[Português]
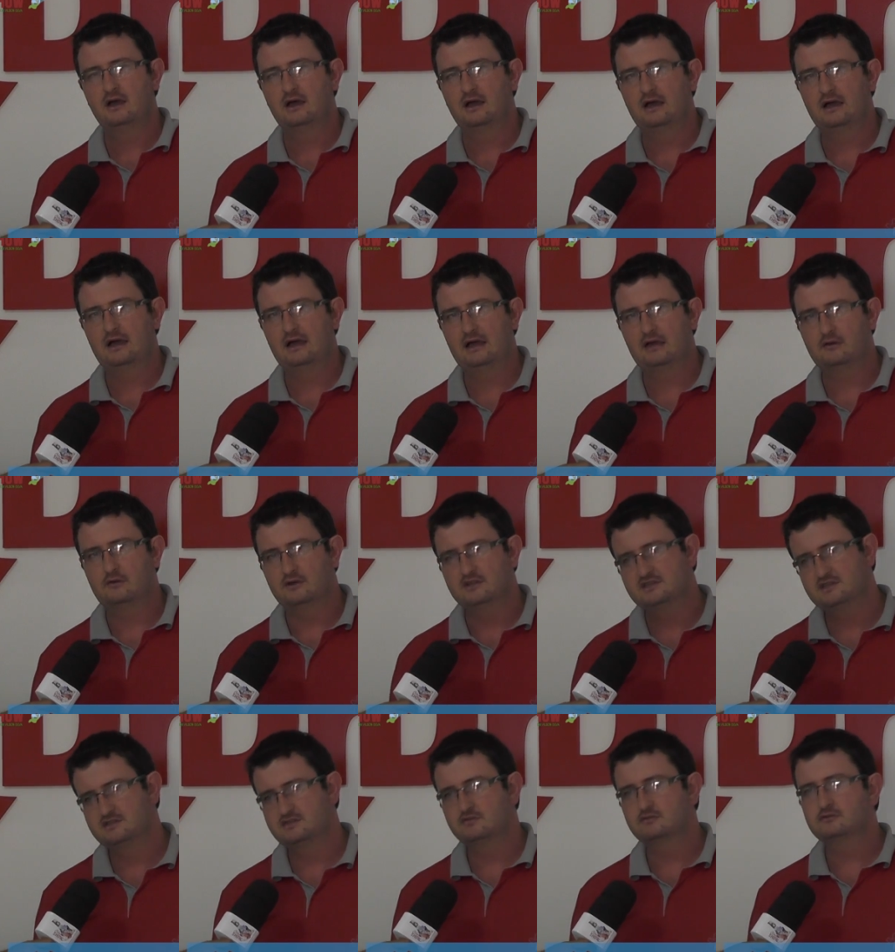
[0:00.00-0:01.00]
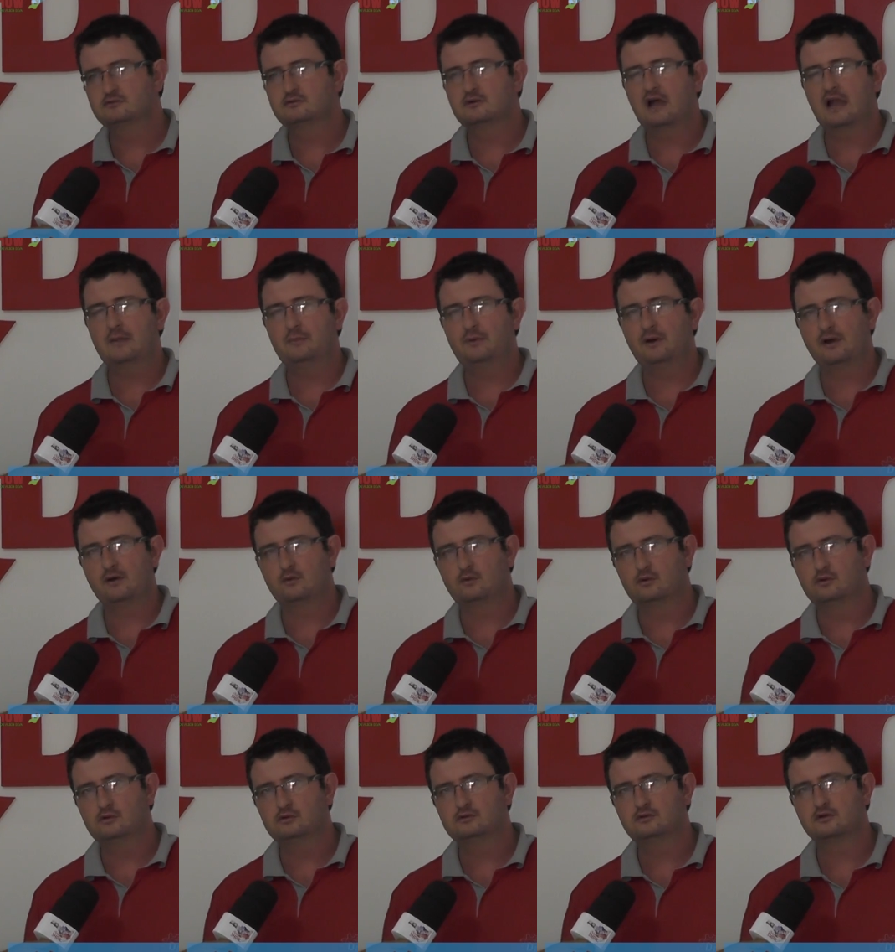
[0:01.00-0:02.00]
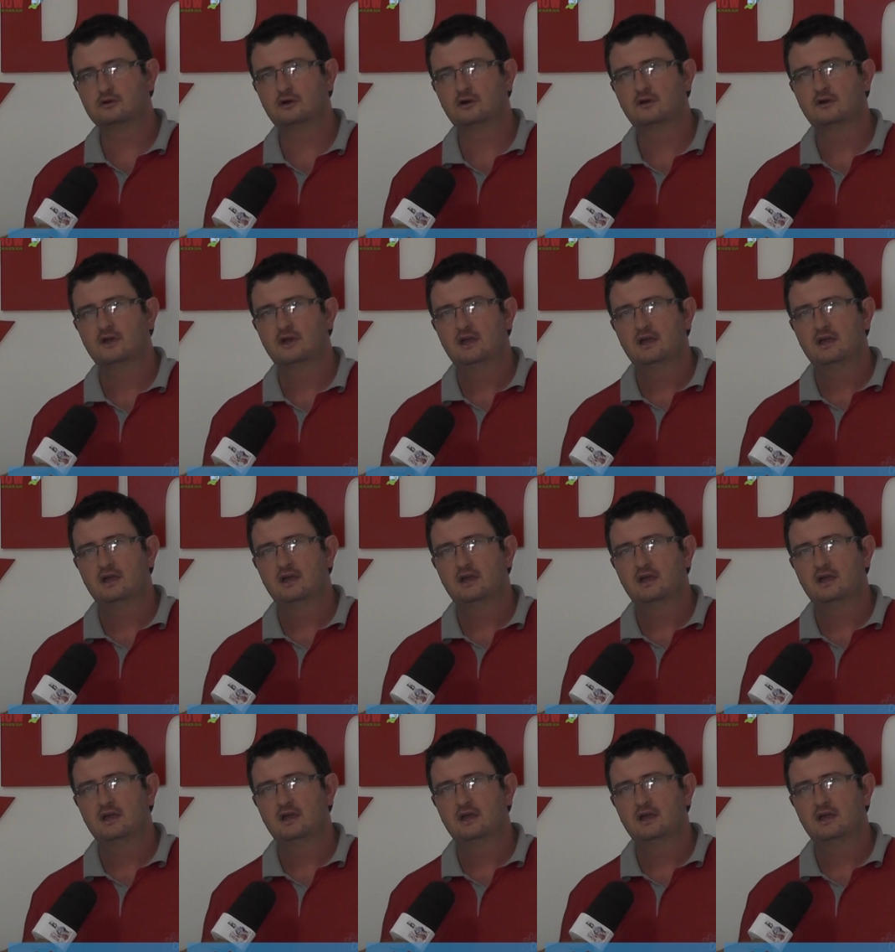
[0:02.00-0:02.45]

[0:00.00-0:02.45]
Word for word: ah, coisas de um lugar para o outro.